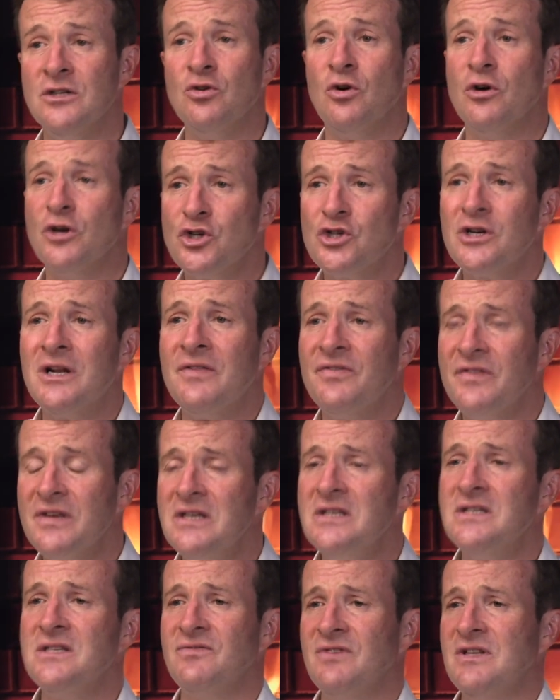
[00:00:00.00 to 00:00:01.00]
in Deutschland
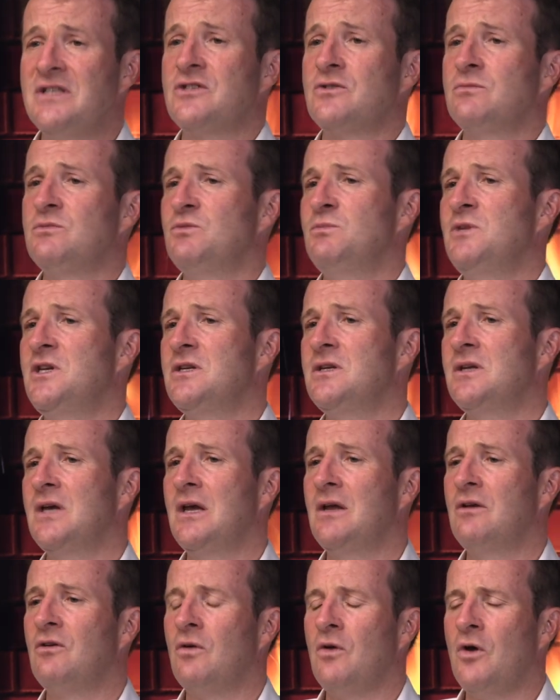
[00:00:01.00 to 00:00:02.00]
ist, wenn es ums Mieten
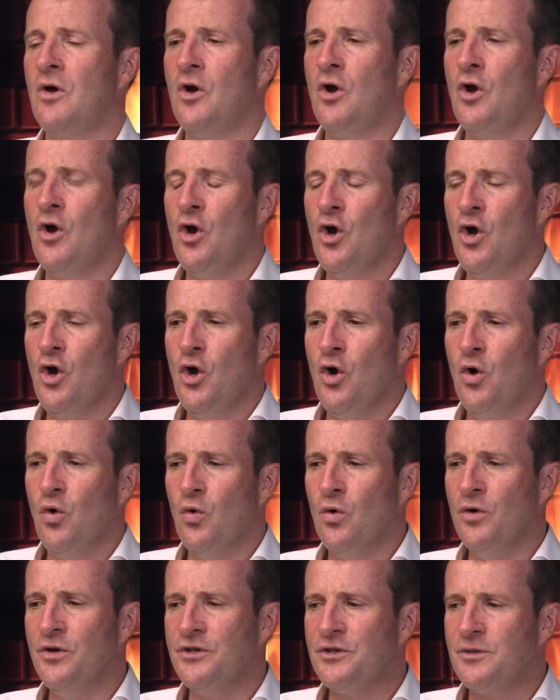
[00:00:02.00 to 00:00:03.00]
geht.
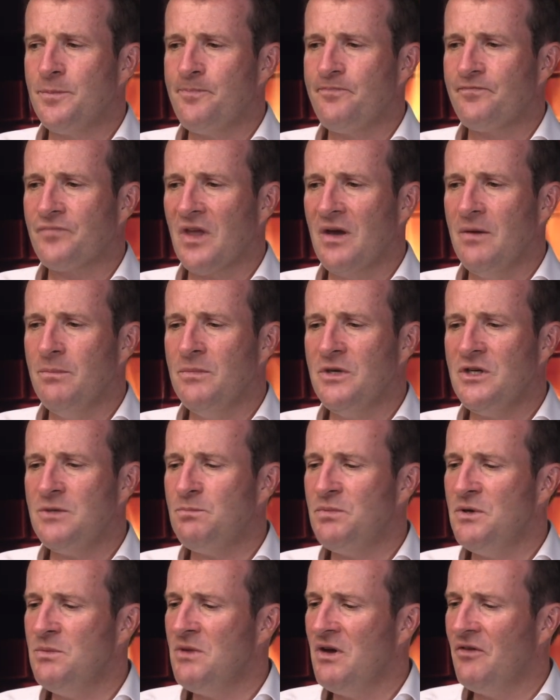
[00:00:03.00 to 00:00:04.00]
Und
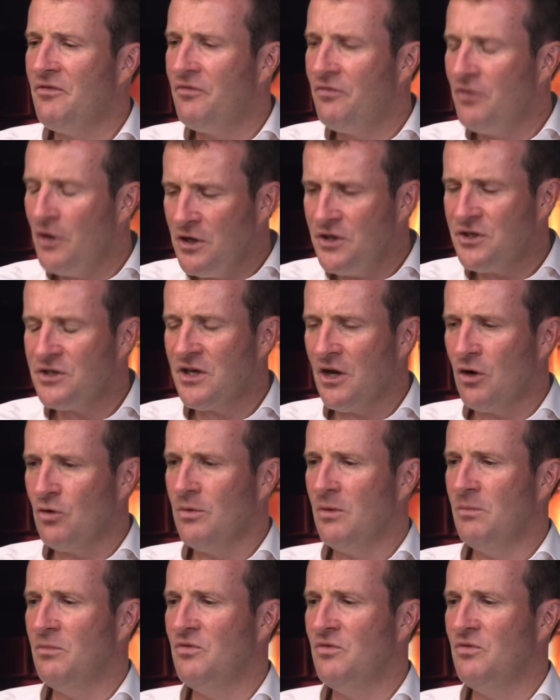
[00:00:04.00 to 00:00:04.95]
ich bin mir völlig darüber